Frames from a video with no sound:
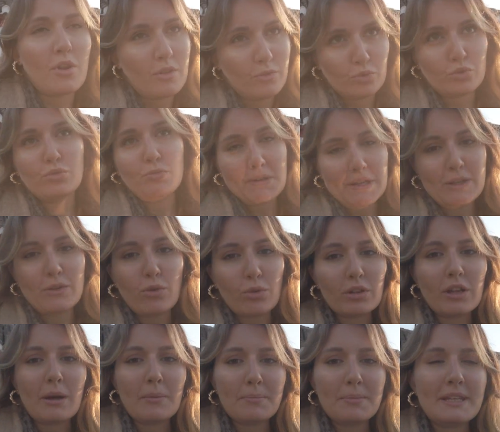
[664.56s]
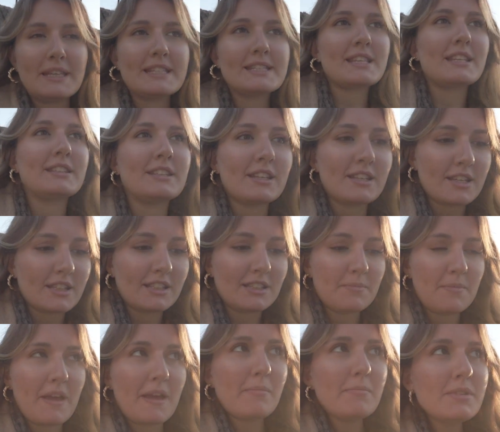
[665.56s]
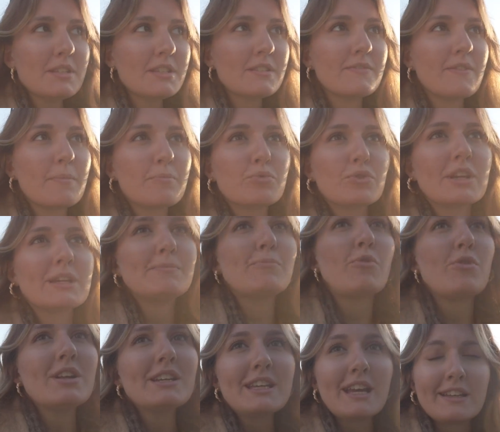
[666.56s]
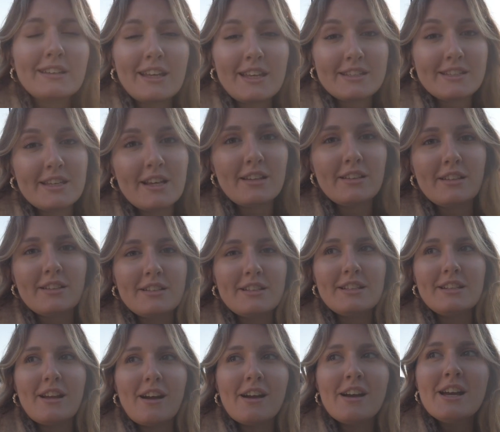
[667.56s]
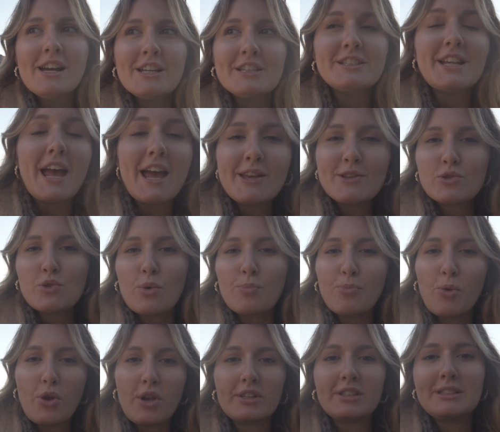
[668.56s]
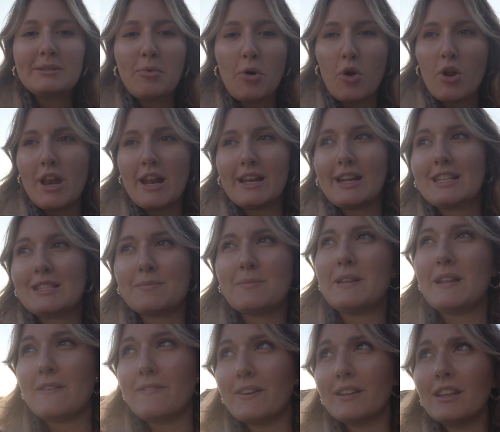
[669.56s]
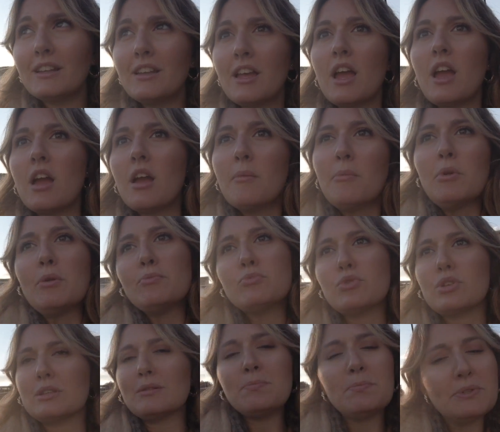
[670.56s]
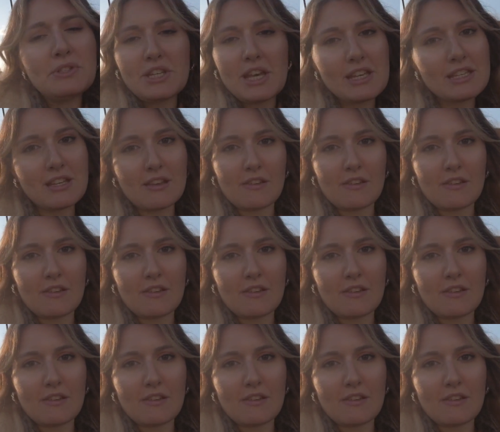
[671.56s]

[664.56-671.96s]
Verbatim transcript: böyle durum iyi olan bir insanın yaşadığı bir evmiş ve burayı böyle kendi eşyalarıyla işte en son boyadığı böyle resmiyle falan böyle müze gibi bir şey